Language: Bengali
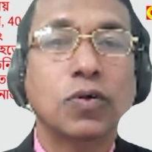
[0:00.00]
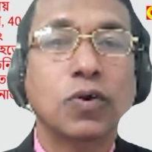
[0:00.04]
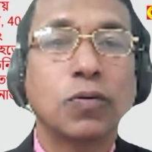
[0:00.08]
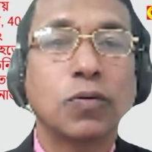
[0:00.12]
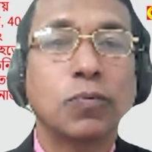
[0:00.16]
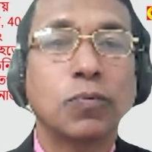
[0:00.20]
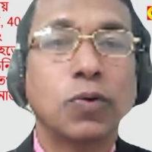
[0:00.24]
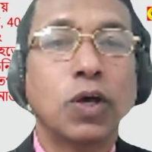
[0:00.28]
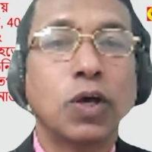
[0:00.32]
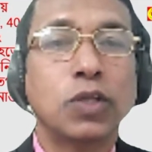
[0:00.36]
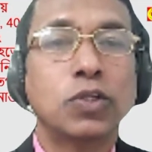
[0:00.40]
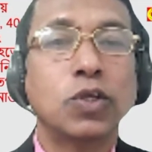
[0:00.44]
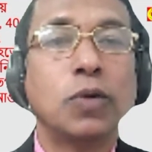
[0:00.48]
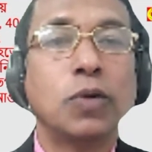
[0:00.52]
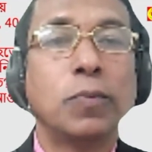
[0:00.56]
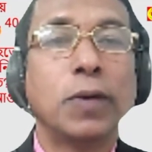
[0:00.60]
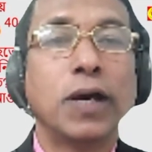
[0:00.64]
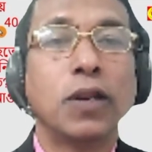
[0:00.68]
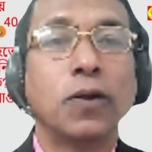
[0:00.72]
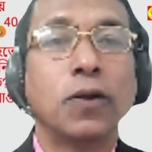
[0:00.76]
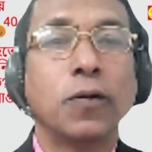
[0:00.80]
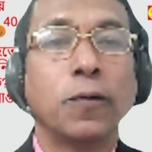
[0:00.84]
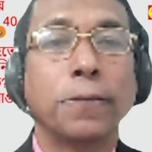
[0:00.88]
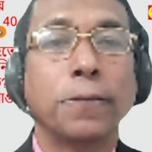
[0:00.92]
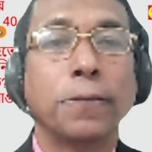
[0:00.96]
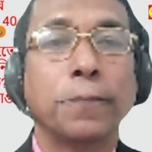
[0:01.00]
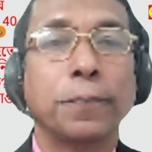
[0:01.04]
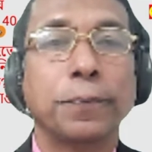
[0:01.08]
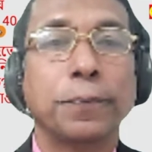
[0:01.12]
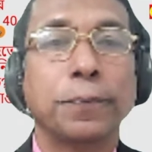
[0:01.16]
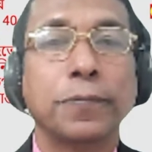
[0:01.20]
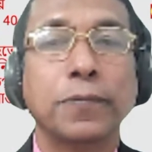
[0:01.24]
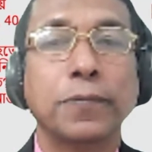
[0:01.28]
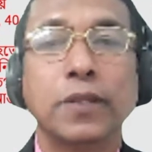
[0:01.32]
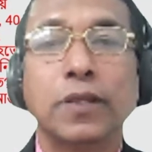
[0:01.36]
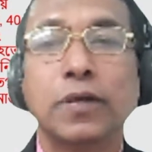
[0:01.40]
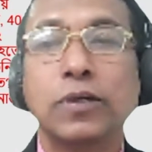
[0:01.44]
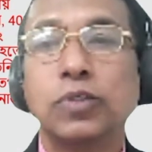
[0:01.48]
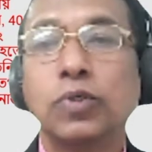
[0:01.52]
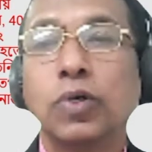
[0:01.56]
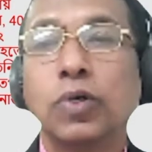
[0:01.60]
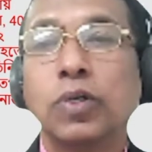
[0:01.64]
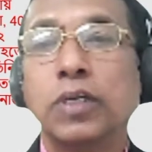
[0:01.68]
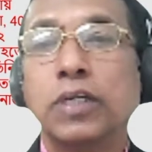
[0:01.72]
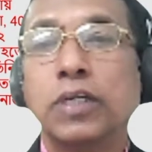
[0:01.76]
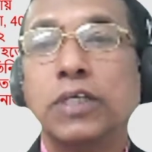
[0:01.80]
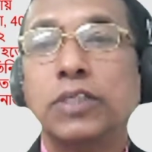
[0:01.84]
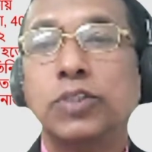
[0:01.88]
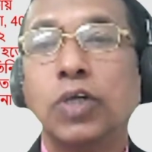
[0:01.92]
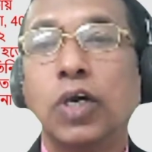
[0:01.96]
প্রথম আলো
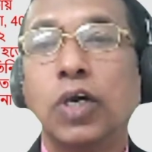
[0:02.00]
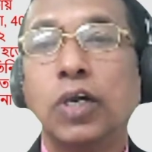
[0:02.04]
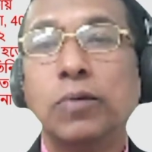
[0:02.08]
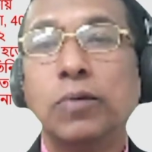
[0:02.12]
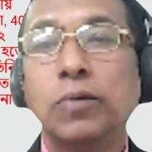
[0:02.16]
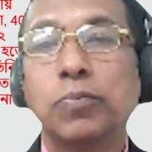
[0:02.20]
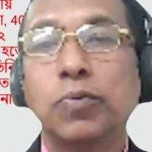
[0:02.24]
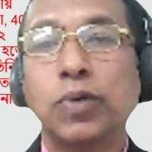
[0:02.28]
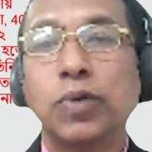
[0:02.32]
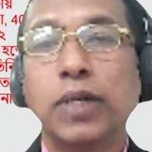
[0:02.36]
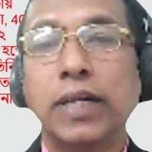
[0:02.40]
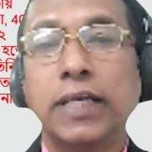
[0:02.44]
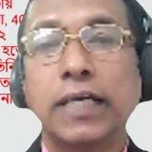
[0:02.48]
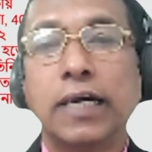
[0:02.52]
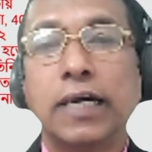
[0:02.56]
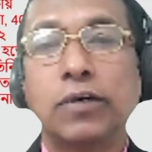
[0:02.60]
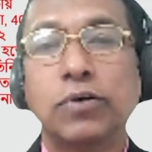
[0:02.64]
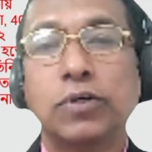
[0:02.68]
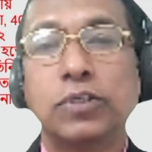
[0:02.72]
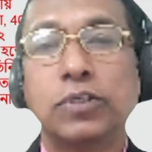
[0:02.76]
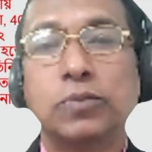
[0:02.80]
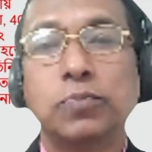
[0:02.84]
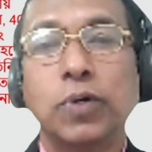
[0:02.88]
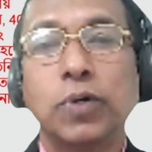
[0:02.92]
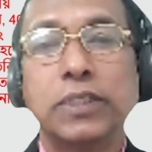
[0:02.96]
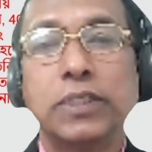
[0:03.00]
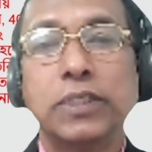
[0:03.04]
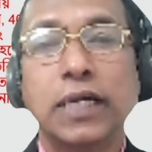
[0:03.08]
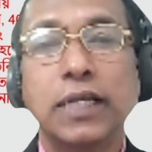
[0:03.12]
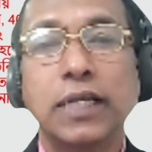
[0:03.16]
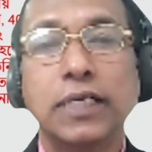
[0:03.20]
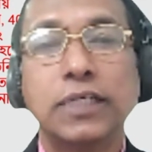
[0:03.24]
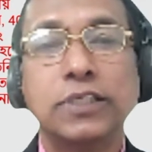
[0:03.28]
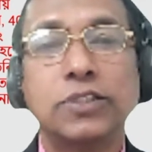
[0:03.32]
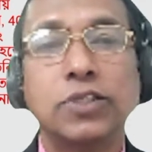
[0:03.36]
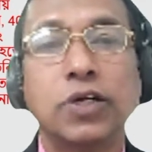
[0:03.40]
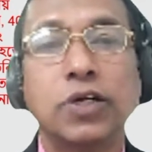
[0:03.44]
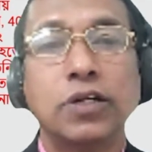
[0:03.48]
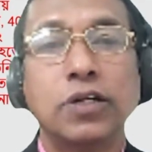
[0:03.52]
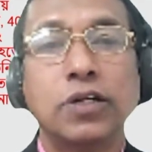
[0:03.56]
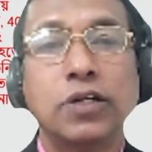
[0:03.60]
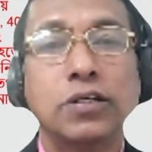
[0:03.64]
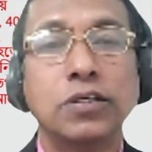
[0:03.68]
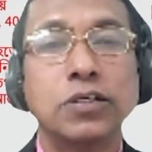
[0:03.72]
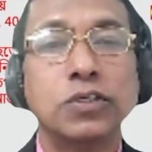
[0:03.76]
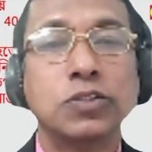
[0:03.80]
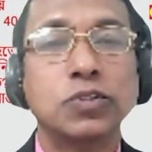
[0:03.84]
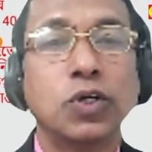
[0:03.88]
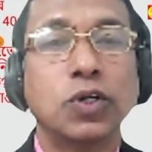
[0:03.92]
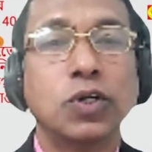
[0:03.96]
চল্লিশ জন ভোরের কাগজ পঁয়তাল্লিশ জন
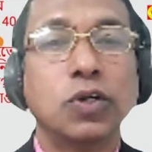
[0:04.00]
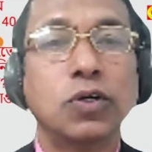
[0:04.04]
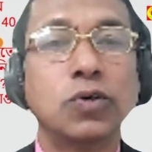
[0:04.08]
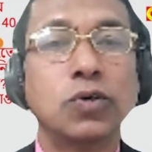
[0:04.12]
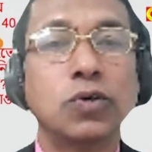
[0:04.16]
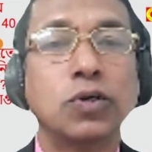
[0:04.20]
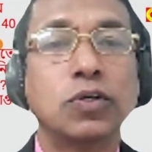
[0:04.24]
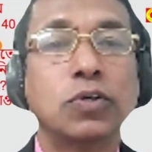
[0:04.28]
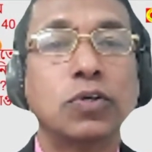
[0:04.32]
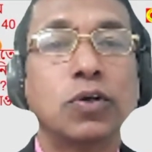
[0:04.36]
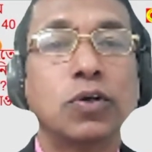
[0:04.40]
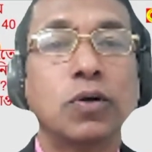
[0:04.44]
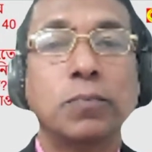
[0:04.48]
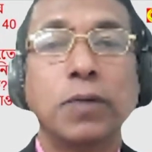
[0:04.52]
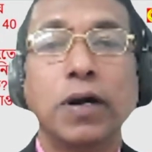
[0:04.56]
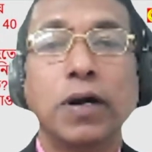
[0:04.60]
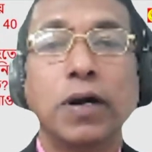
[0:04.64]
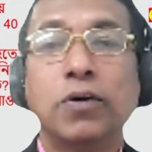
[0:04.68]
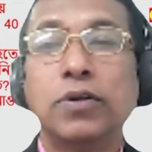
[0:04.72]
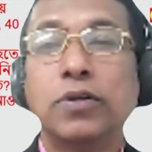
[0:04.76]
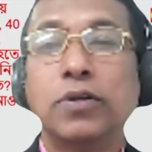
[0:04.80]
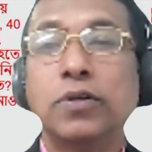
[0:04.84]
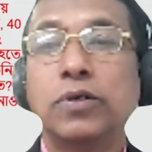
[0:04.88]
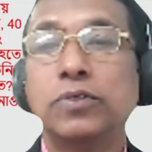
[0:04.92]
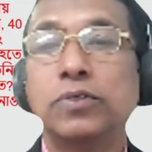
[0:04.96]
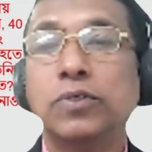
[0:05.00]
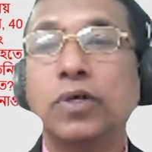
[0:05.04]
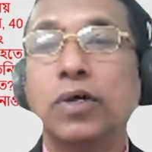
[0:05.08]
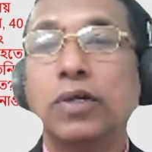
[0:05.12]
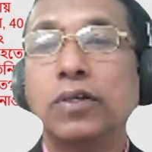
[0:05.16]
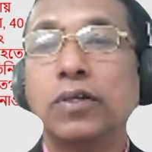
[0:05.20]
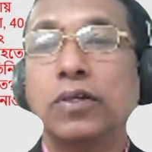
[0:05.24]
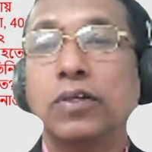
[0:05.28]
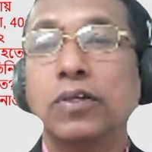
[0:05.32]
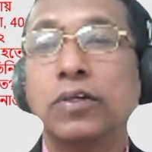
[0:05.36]
জনকণ্ঠ বাউন্ন জন